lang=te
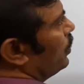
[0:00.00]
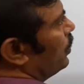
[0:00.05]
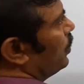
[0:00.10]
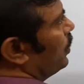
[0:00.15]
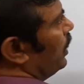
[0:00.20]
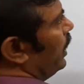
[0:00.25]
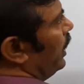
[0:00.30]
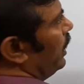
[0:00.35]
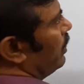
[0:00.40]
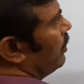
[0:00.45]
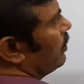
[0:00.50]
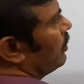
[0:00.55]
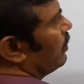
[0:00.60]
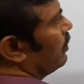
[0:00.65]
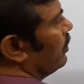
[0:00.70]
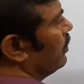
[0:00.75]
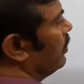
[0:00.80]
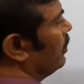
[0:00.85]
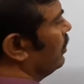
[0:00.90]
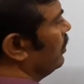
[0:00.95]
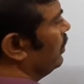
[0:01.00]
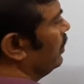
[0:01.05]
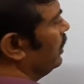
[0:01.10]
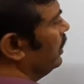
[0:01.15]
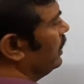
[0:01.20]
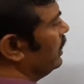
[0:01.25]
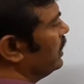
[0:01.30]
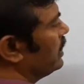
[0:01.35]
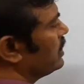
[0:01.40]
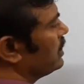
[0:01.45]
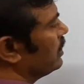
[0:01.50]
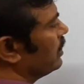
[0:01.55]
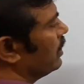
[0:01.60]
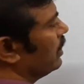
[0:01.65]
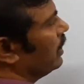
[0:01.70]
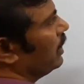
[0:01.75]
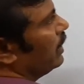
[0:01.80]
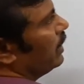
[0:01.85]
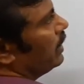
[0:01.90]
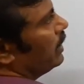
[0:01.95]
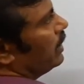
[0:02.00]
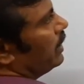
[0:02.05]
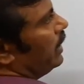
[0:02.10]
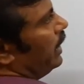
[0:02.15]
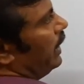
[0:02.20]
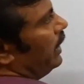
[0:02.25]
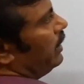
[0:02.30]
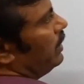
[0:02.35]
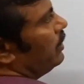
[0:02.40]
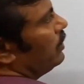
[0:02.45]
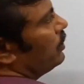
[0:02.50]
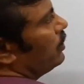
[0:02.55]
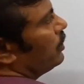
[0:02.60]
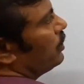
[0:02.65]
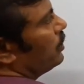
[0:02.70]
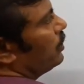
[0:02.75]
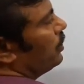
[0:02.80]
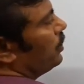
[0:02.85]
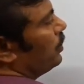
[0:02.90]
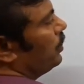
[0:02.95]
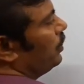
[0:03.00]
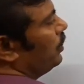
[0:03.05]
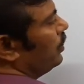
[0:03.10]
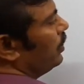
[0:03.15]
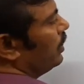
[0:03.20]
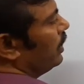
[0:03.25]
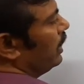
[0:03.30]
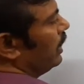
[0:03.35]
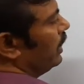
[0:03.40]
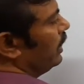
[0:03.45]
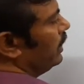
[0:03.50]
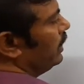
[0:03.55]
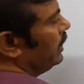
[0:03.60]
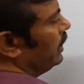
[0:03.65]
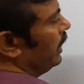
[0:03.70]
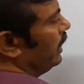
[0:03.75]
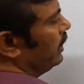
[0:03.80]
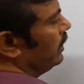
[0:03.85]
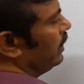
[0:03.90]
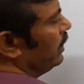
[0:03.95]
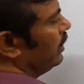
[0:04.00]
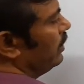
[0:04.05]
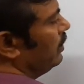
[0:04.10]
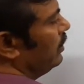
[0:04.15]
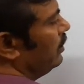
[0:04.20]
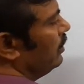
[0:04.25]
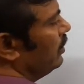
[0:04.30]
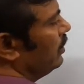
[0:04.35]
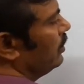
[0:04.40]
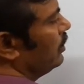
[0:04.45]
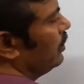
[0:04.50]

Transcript: టూ నైన్ నెక్స్ట్ నైన్ ఇంటూ టూ ఎయిటీన్